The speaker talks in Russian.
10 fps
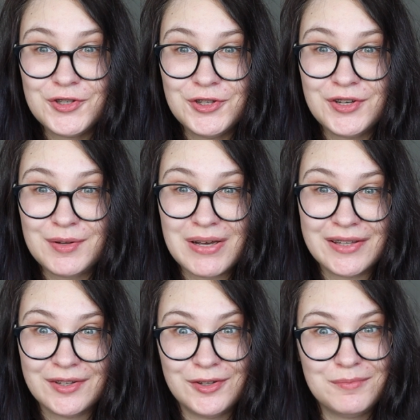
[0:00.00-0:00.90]
что,
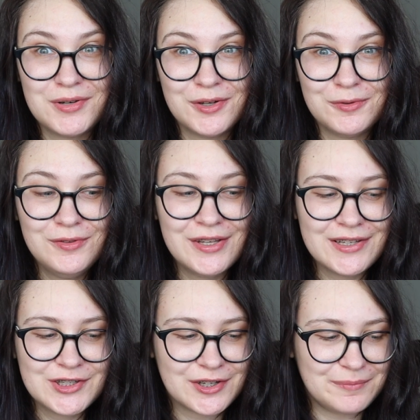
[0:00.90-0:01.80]
ребята, доброе
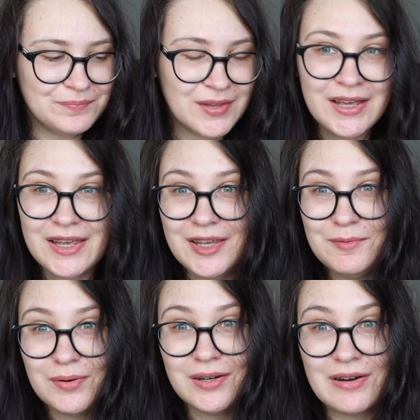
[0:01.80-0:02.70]
утречко!
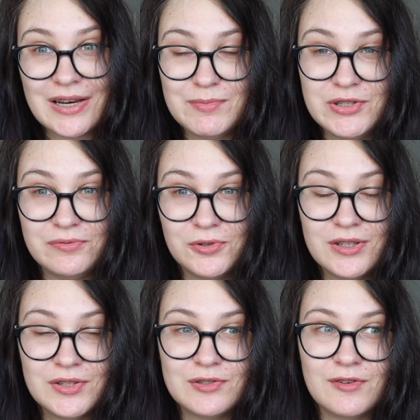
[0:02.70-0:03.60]
И поговорим
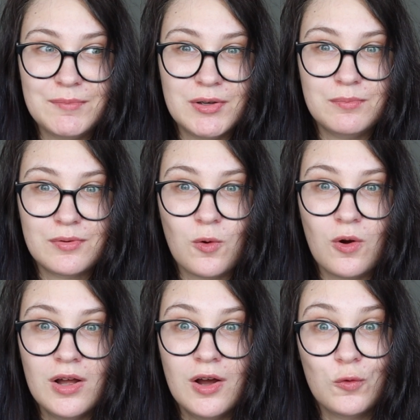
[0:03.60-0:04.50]
сегодня с вами
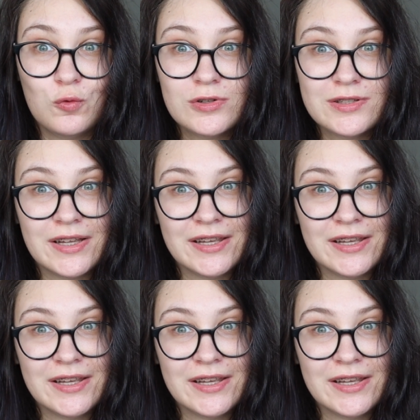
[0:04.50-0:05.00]
про курс на